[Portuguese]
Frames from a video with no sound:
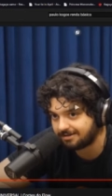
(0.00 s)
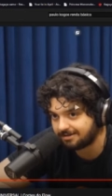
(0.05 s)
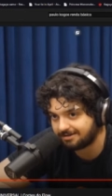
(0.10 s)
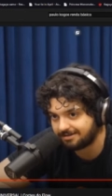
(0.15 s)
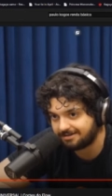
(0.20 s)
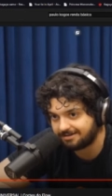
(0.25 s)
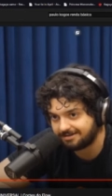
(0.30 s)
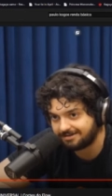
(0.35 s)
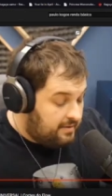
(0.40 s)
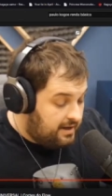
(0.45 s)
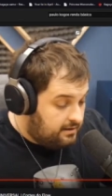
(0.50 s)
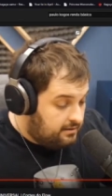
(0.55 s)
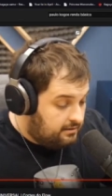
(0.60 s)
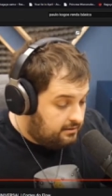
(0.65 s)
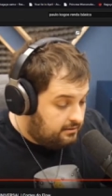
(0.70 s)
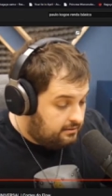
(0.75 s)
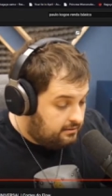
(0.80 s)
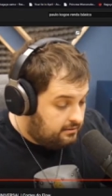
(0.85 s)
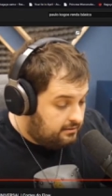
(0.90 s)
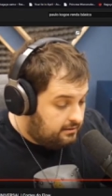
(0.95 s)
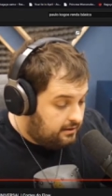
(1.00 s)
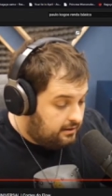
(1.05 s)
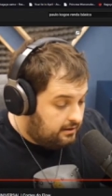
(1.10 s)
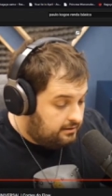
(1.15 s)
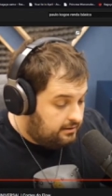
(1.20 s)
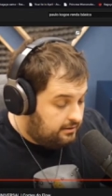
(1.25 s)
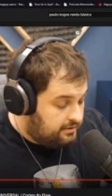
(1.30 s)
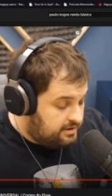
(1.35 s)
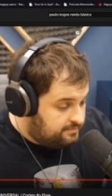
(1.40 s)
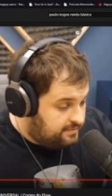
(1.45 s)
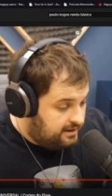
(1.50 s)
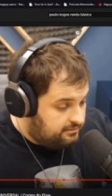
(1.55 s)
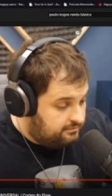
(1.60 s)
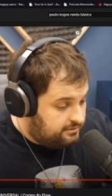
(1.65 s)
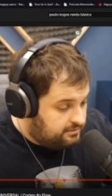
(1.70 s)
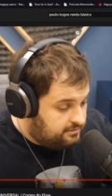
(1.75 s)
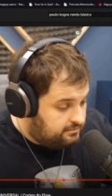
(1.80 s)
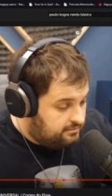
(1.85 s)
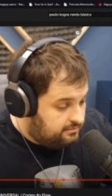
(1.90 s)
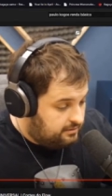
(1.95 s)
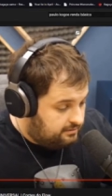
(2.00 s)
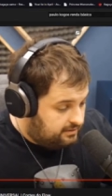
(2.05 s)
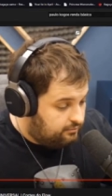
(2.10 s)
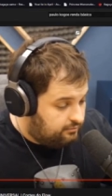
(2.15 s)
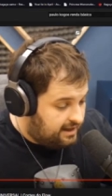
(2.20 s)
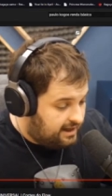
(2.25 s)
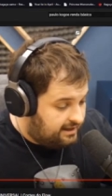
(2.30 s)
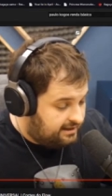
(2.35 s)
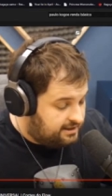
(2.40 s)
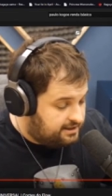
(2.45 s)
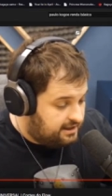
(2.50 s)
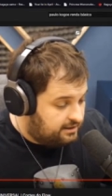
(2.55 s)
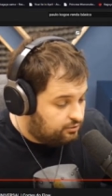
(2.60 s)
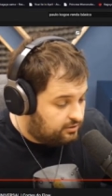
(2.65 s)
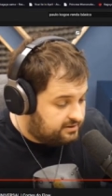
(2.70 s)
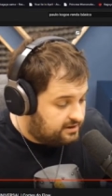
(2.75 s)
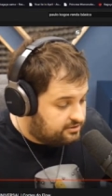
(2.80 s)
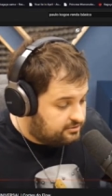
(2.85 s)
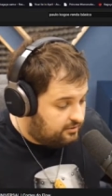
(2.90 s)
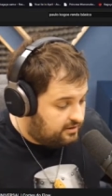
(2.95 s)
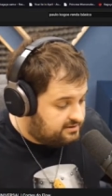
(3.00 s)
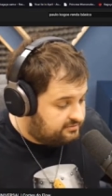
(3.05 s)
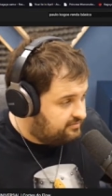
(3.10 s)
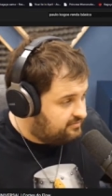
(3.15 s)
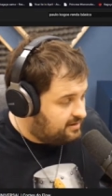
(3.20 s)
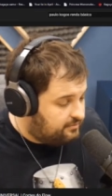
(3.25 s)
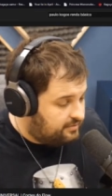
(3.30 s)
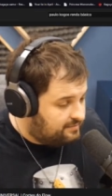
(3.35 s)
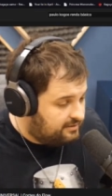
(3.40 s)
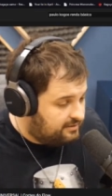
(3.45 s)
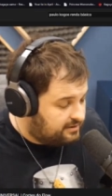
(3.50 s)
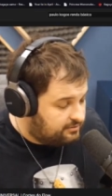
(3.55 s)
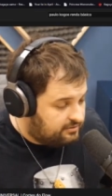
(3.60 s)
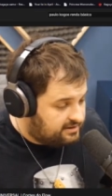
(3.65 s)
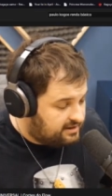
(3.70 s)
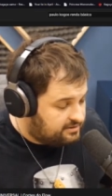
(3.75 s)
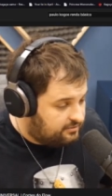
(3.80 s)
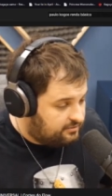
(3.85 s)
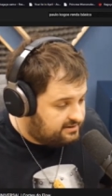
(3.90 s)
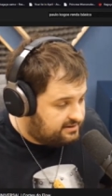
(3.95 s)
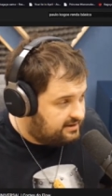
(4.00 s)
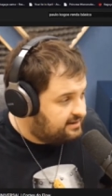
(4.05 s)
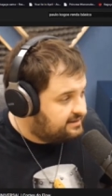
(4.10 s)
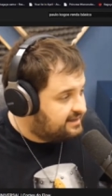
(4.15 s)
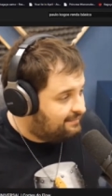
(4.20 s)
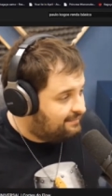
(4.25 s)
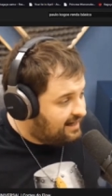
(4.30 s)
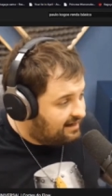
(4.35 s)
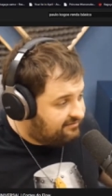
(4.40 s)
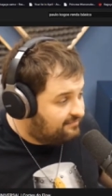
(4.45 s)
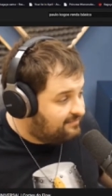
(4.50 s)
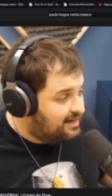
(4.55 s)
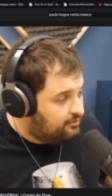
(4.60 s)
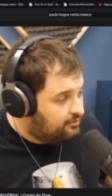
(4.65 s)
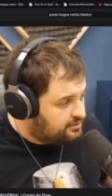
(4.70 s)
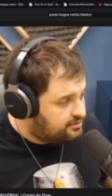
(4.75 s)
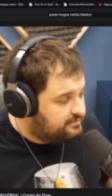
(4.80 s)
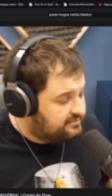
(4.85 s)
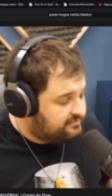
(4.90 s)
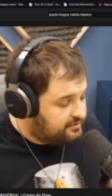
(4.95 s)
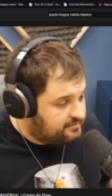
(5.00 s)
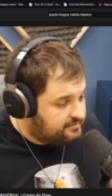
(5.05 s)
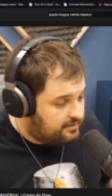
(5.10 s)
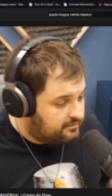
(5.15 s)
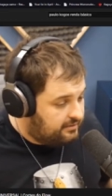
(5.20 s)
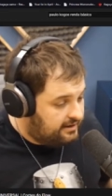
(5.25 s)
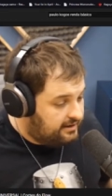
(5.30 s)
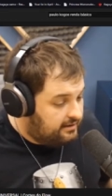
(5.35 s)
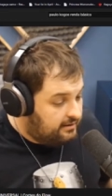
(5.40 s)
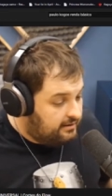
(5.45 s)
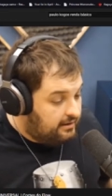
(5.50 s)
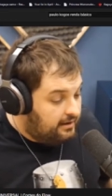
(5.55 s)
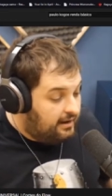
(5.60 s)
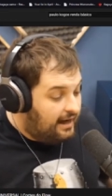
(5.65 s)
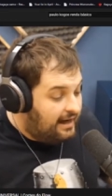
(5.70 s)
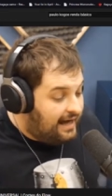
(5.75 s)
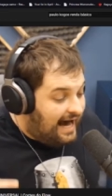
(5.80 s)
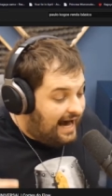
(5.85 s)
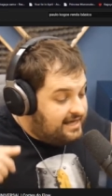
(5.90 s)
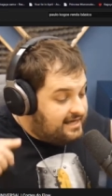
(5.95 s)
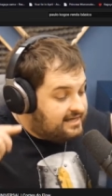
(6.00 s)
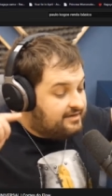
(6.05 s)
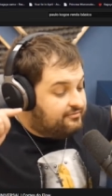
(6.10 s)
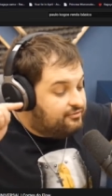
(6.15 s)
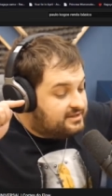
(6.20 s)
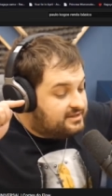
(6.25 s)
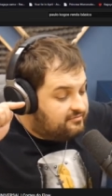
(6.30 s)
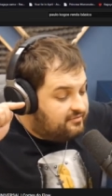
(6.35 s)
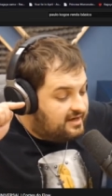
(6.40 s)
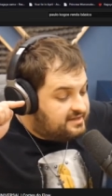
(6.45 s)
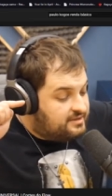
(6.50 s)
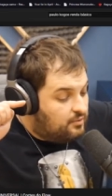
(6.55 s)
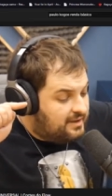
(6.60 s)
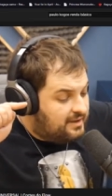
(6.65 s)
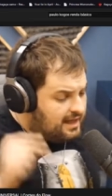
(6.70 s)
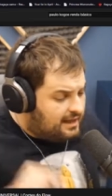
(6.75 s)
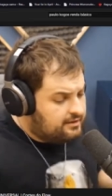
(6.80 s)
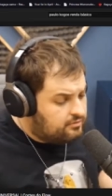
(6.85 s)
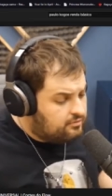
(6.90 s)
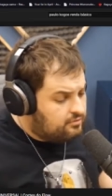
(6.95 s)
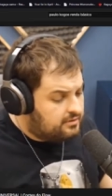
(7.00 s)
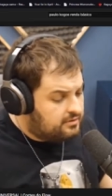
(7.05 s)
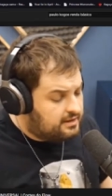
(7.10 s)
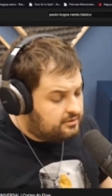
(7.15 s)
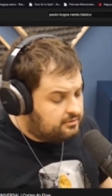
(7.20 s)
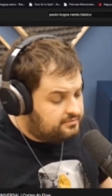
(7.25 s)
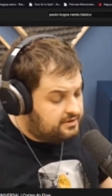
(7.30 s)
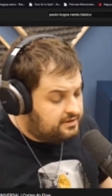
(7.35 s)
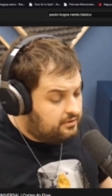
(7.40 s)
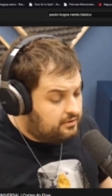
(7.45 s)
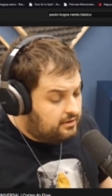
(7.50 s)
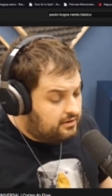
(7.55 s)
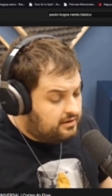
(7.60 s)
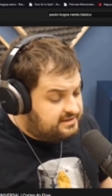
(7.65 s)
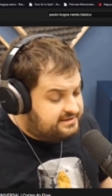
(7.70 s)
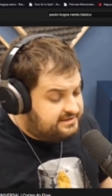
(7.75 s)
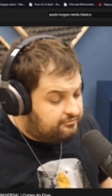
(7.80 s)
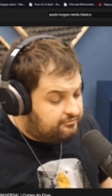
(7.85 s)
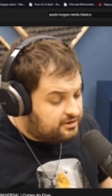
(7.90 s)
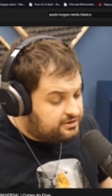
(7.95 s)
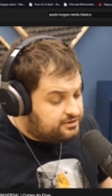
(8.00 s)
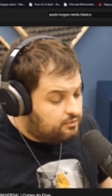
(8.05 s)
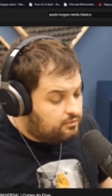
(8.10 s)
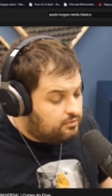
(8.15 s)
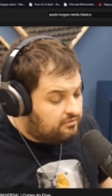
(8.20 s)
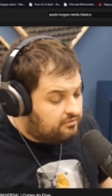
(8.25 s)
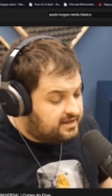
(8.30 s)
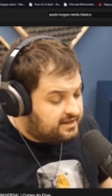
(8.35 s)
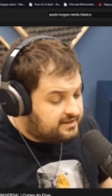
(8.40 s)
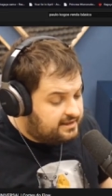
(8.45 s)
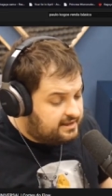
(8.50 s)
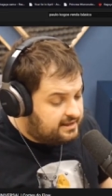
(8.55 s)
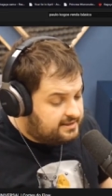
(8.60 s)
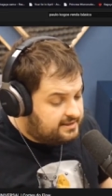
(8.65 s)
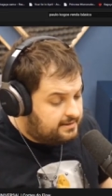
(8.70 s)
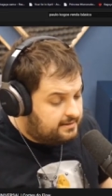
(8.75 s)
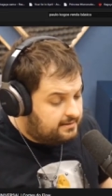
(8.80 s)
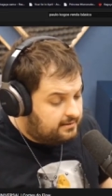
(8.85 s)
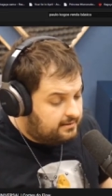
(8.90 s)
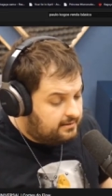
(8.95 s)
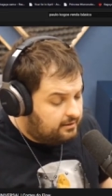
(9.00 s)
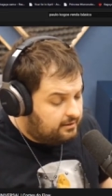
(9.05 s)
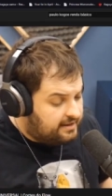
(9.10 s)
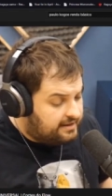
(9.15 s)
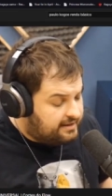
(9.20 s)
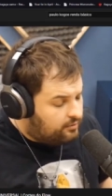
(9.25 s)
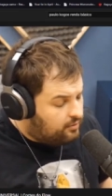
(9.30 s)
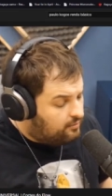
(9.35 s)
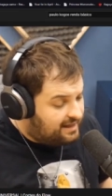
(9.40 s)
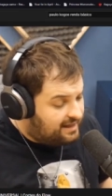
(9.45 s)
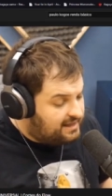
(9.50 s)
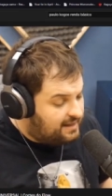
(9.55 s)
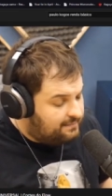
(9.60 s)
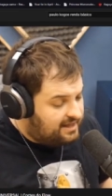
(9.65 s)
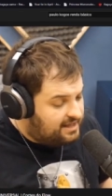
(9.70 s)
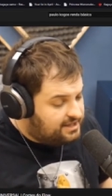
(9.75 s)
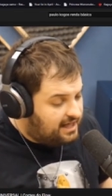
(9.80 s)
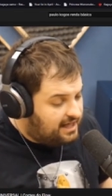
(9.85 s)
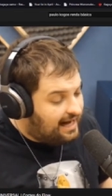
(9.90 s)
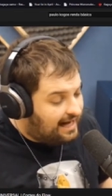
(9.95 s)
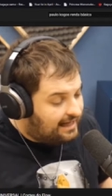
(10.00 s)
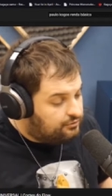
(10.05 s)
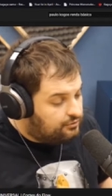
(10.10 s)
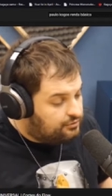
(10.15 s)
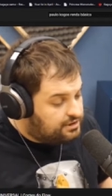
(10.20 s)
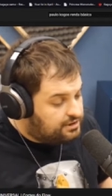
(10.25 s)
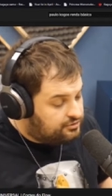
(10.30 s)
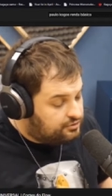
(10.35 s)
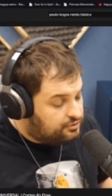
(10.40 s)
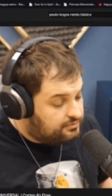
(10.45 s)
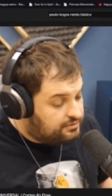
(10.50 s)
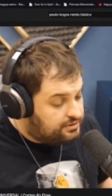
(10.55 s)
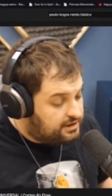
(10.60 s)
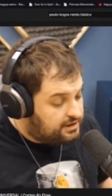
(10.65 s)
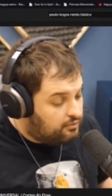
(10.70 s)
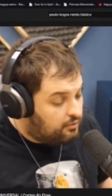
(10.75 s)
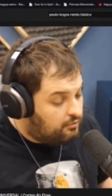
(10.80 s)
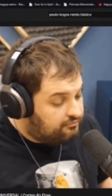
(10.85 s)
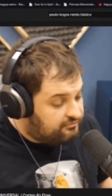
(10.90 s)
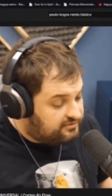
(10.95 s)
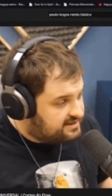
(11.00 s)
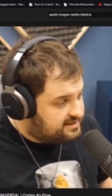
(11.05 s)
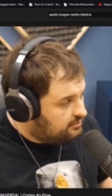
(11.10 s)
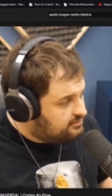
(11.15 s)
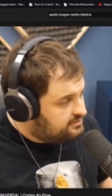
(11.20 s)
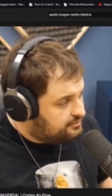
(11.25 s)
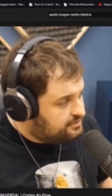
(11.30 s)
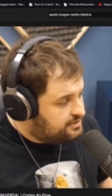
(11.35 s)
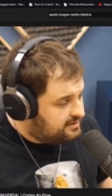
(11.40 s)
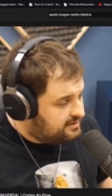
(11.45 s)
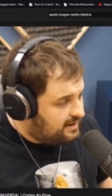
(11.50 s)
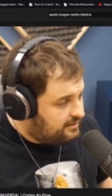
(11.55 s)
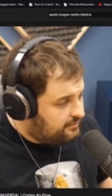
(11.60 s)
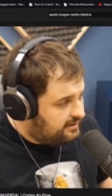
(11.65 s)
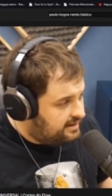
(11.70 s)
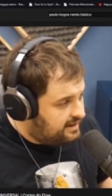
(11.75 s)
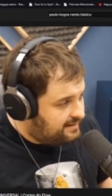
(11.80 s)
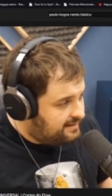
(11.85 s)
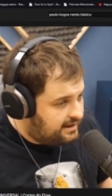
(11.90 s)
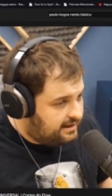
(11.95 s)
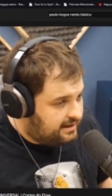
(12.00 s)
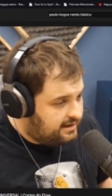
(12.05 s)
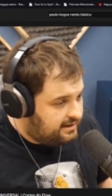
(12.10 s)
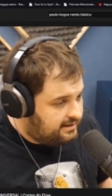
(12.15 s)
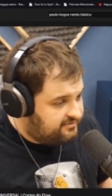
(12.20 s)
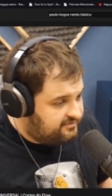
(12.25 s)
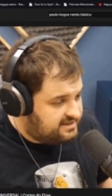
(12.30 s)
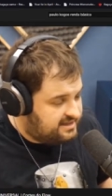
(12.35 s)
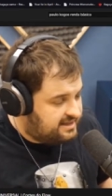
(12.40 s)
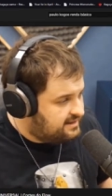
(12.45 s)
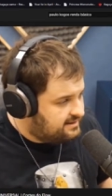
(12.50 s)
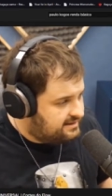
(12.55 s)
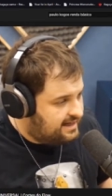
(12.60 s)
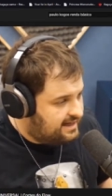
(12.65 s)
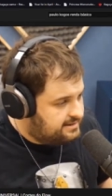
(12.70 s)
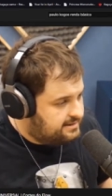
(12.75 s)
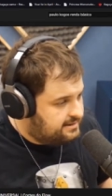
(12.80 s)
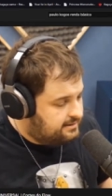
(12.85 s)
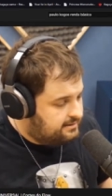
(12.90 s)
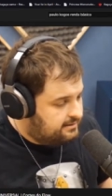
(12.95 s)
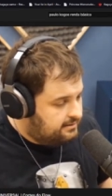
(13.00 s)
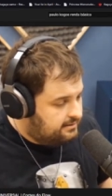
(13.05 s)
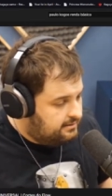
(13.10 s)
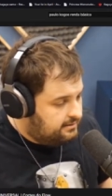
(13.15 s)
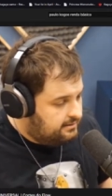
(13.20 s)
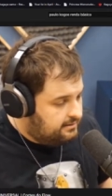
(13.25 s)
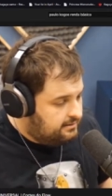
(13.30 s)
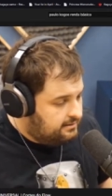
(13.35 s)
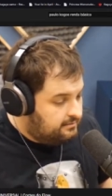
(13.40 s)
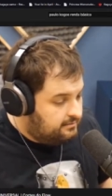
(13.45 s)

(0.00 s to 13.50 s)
Tudo bem. Eu respeito isso. Eu tenho um cara que tinha dor nas costas, foi uma pessoa que tinha dor nas costas, ele trabalhava melhor sobre efeito de maconha. Aí que você vai ser obrigado a concordar comigo. Se eu fosse um governante, eu estaria completamente errado de, de confiscar o seu dinheiro da maconha para fazer caridade. Com certeza.